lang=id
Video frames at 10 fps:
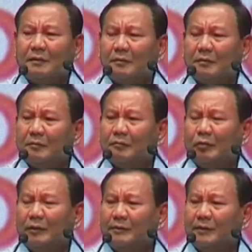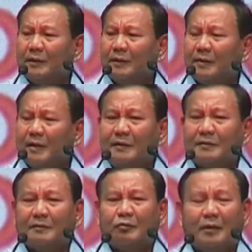Di politik dan
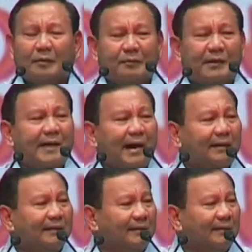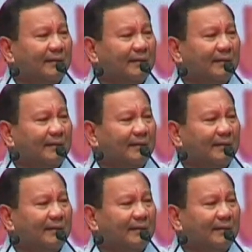di sebuah bidang